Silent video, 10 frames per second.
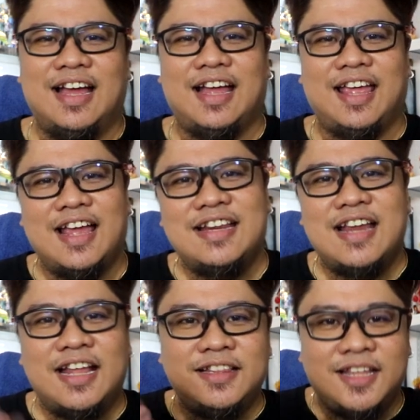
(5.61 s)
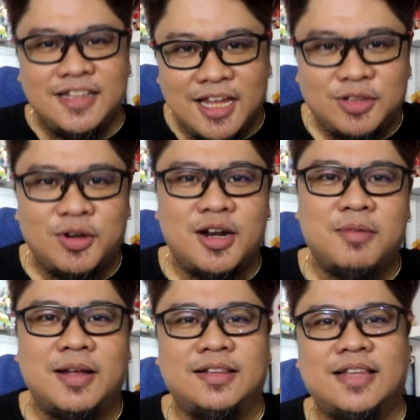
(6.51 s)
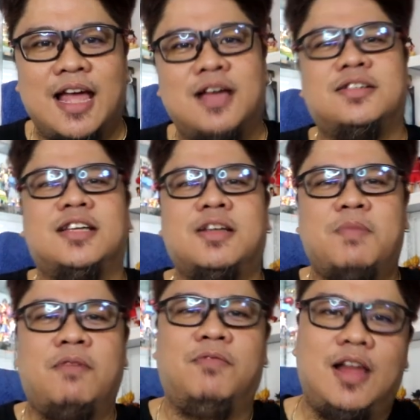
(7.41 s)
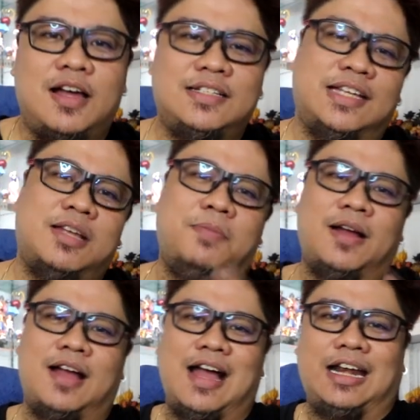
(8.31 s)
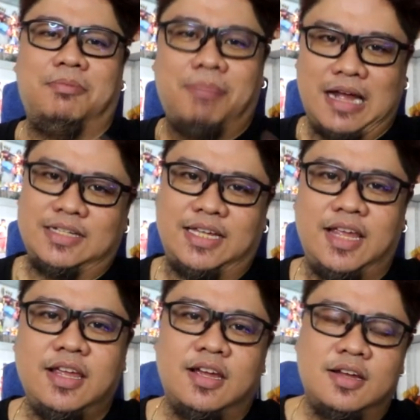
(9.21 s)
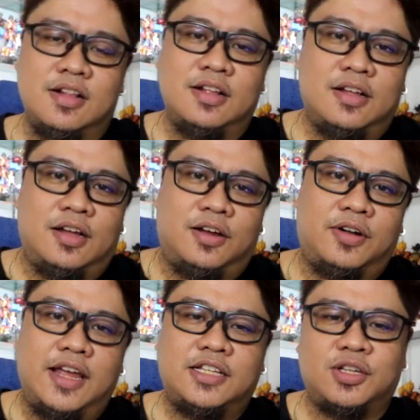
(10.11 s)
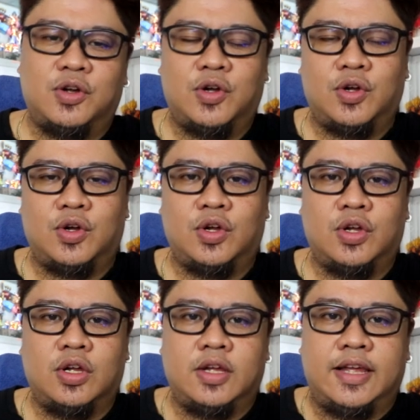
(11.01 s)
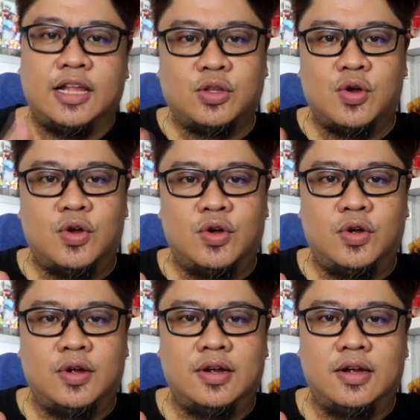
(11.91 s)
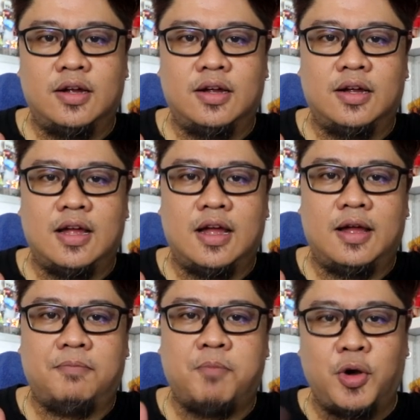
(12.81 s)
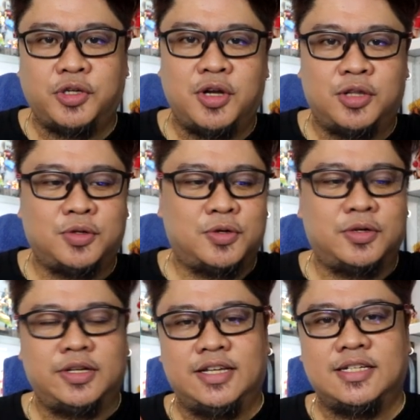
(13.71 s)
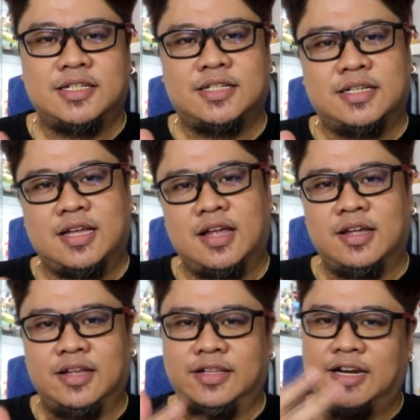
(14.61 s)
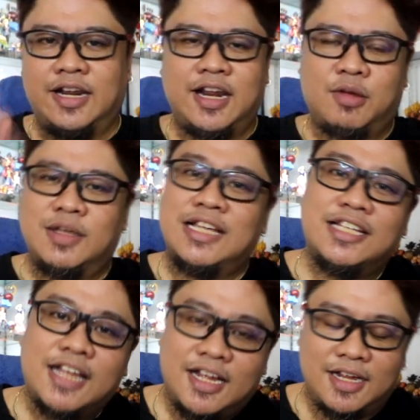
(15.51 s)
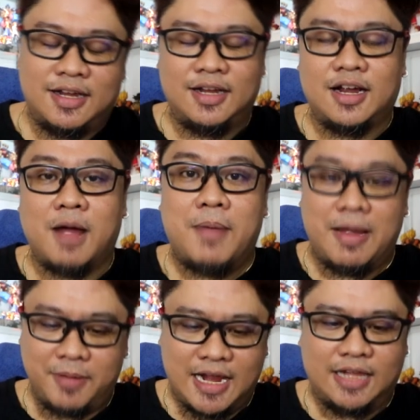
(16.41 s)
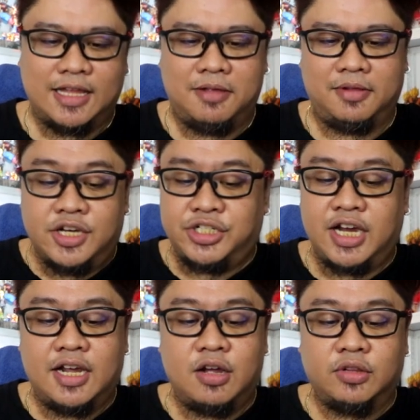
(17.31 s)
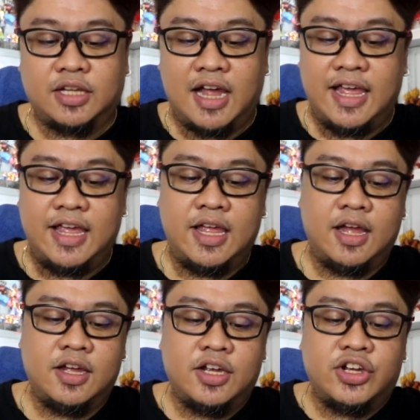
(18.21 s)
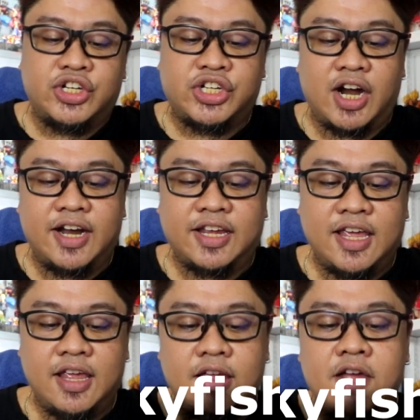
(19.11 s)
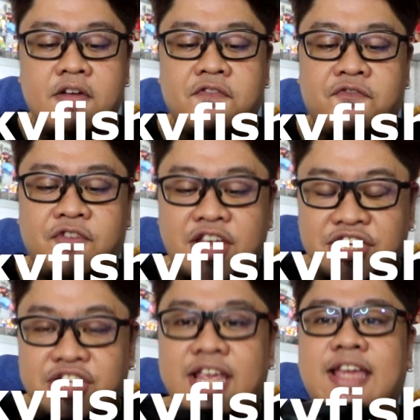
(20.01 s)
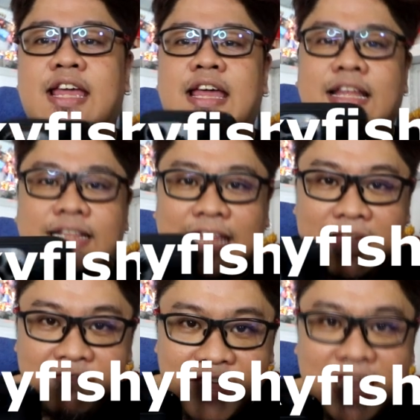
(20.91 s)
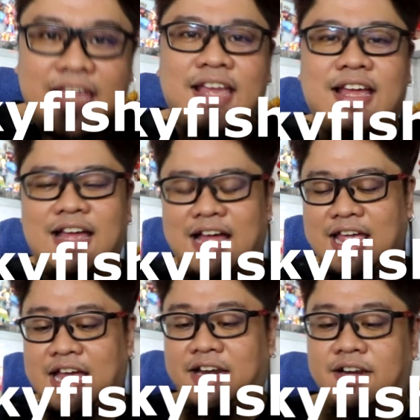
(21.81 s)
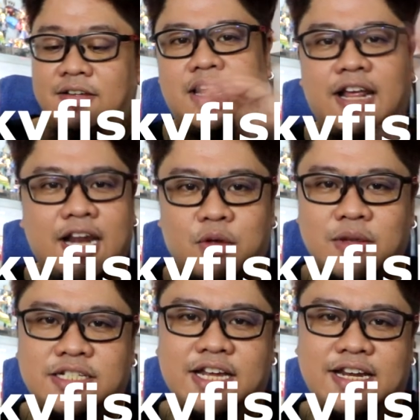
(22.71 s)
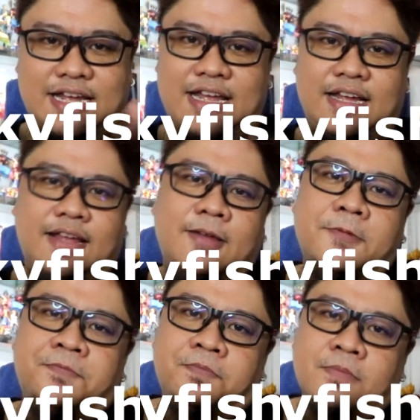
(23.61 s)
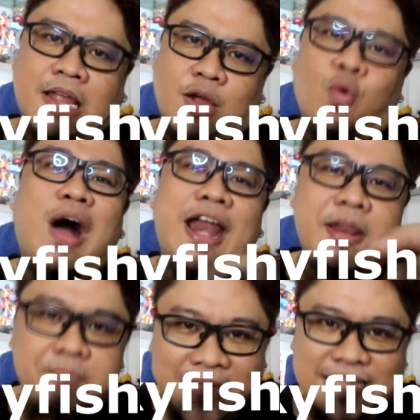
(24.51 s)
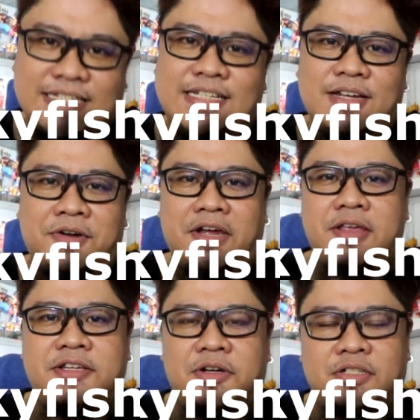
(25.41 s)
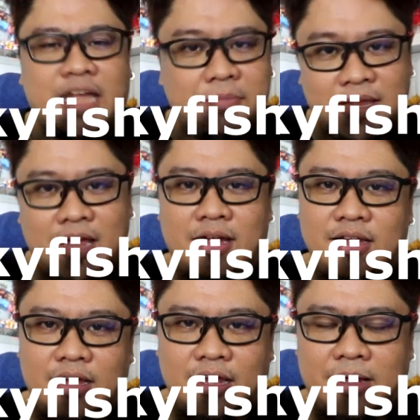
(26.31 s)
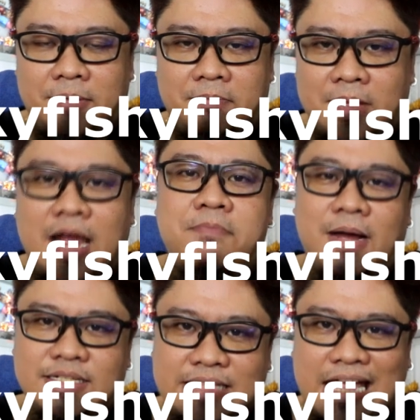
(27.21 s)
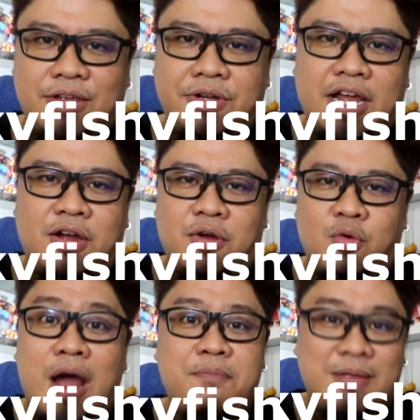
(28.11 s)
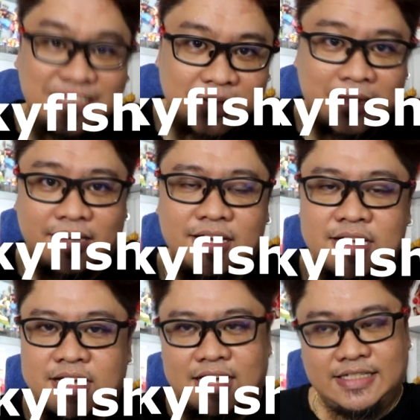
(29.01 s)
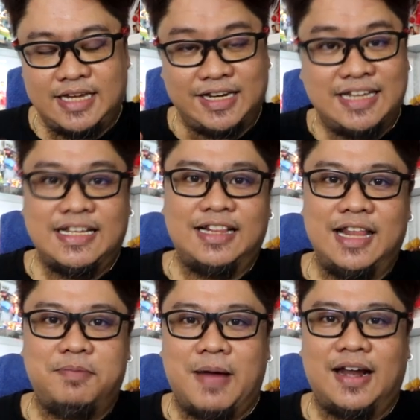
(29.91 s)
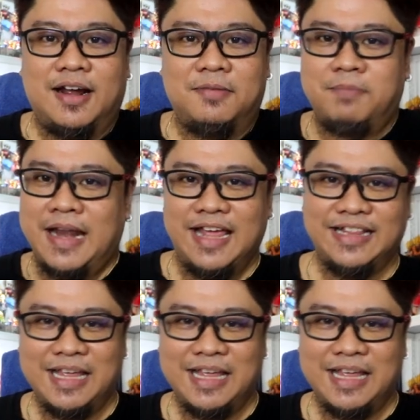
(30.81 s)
Ayan, nandito na naman tayo sa isa pang vlog, sa isa pang unboxing. Alright, so itong uh, portion na to is nire-request isang kapapi natin. Shoutout kay Sharky Fishing TV. Ayan, nagre-request siya ng One Piece. Okay, so sabi niya, uh, mag-unbox tayo ng One Piece naman. Kasi recently, parang panay